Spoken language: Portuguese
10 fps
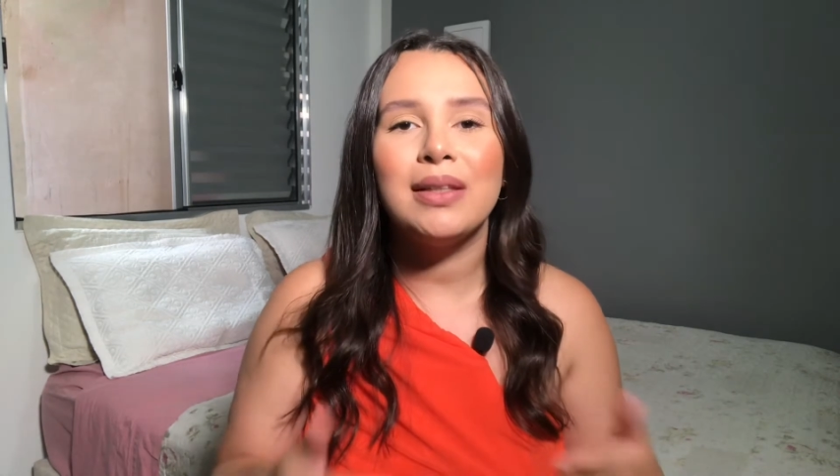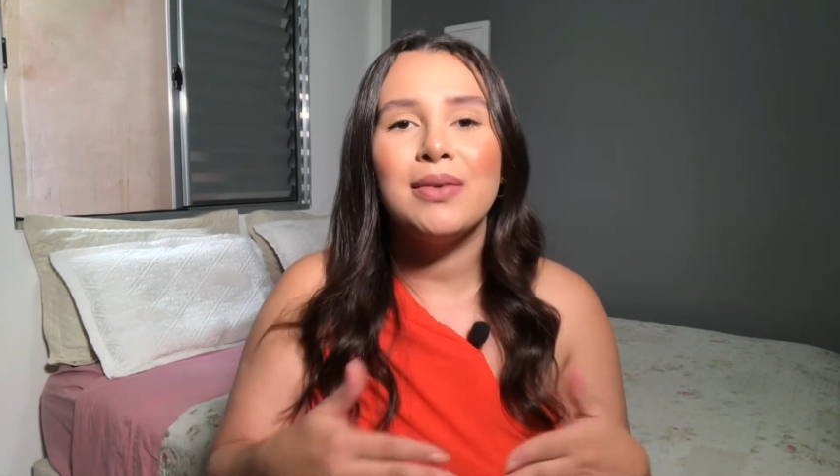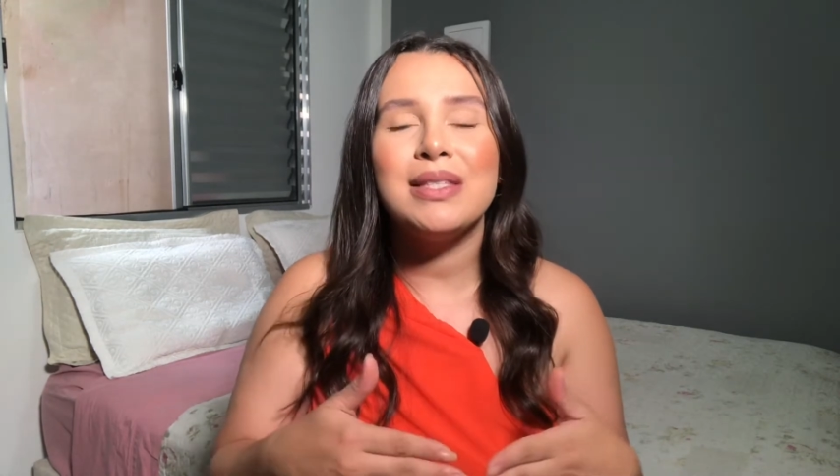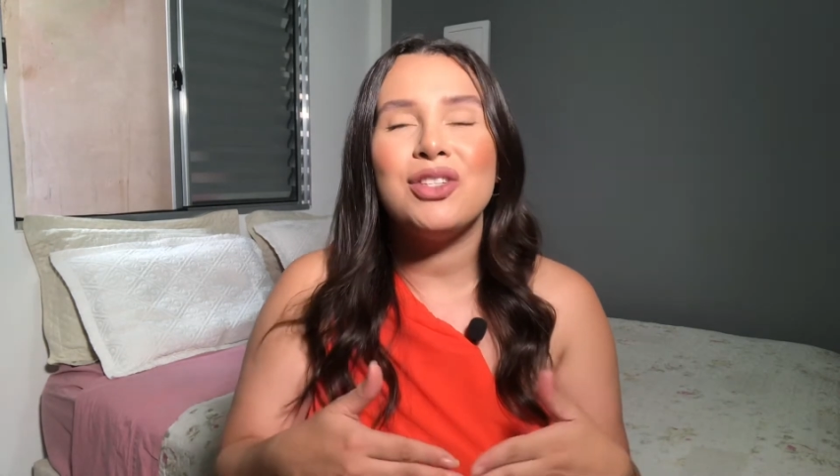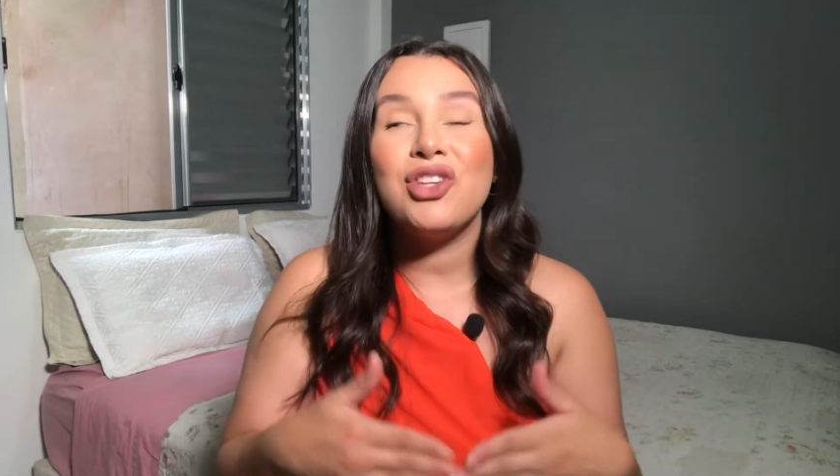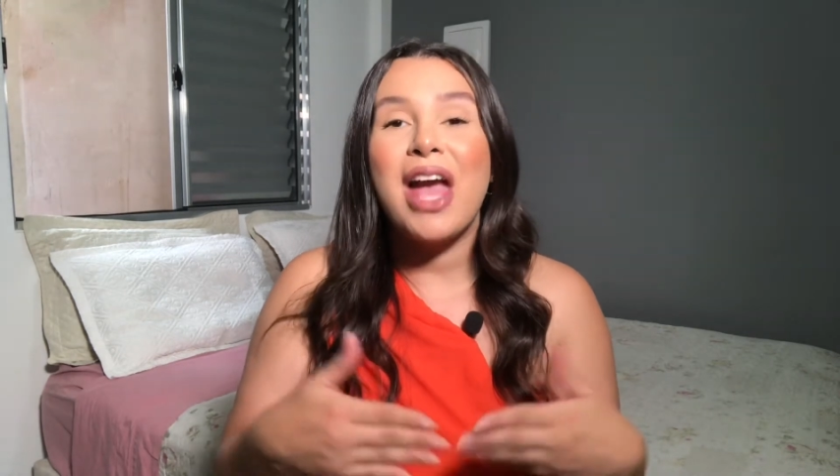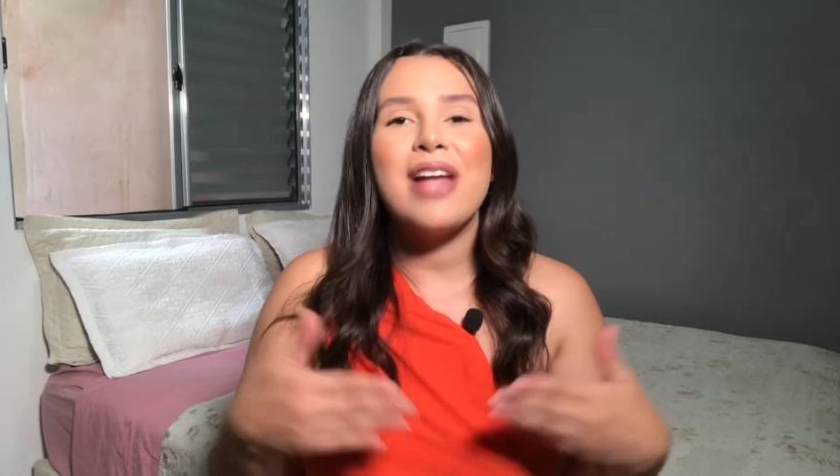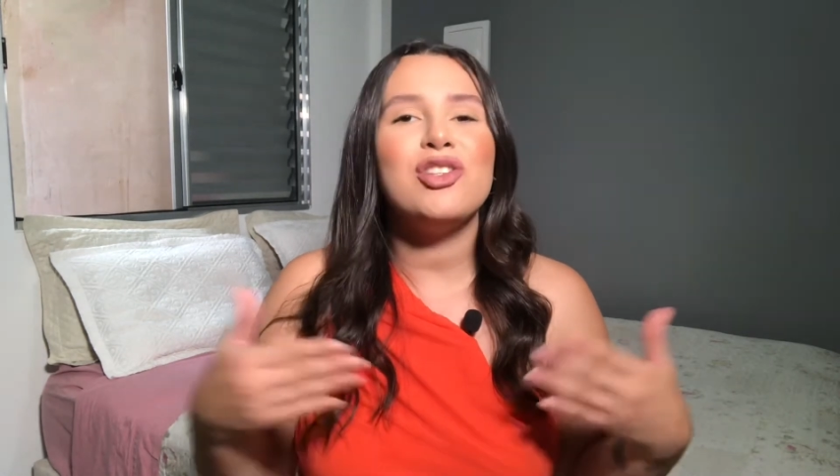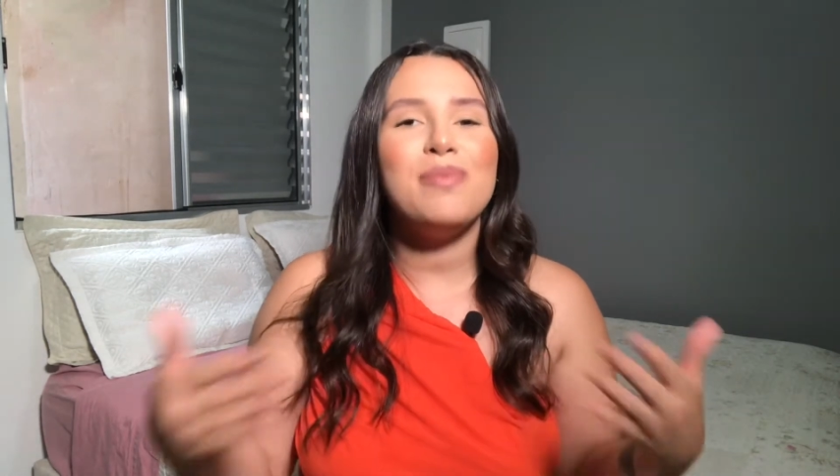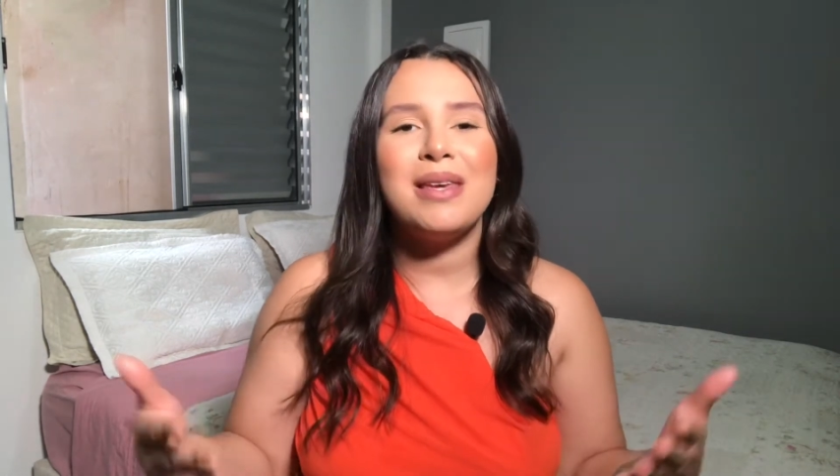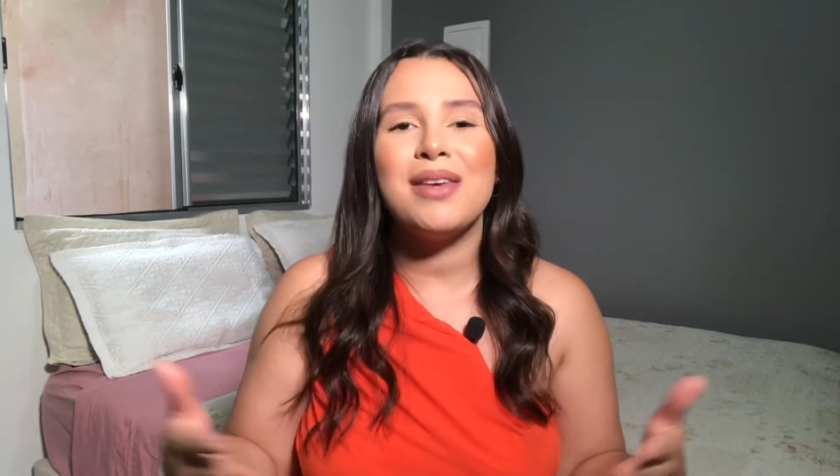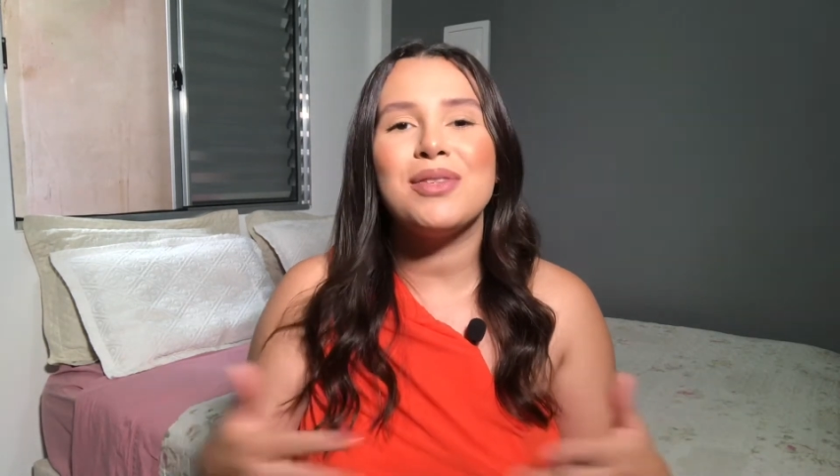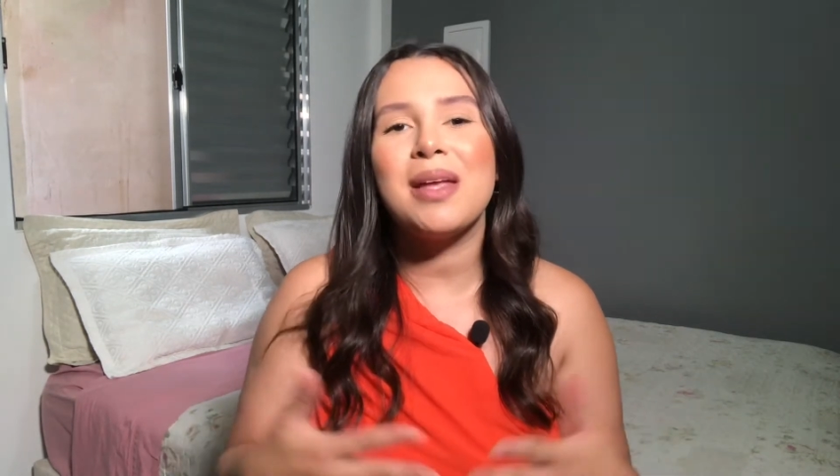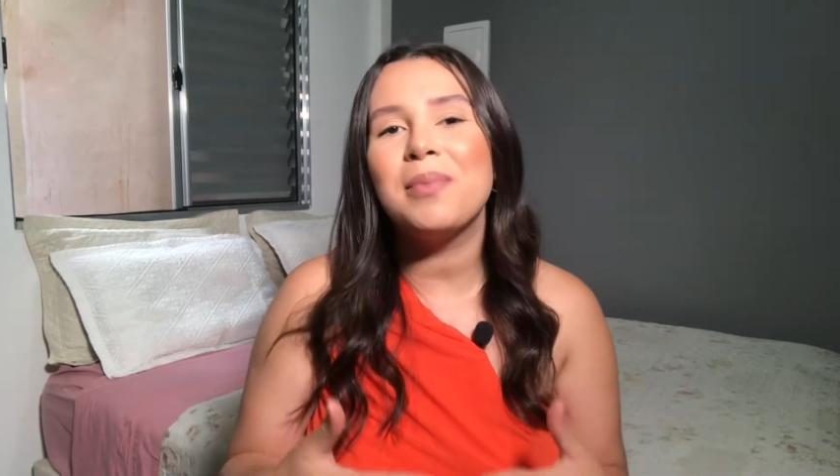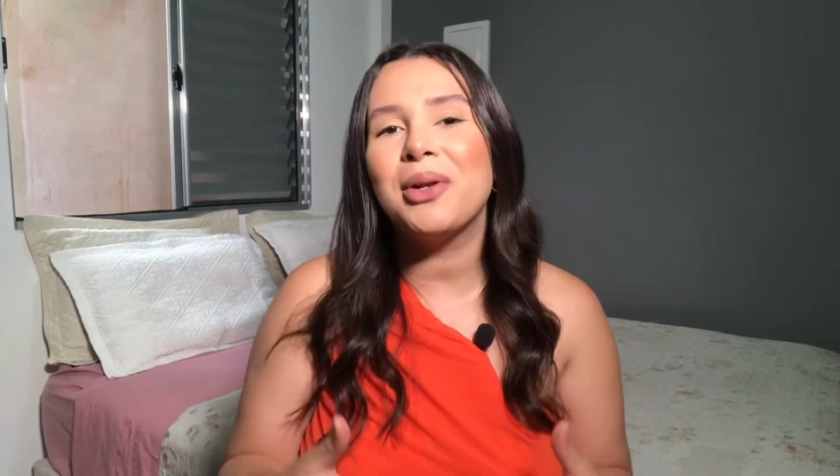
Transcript: Então assim, já é de mim, eu sempre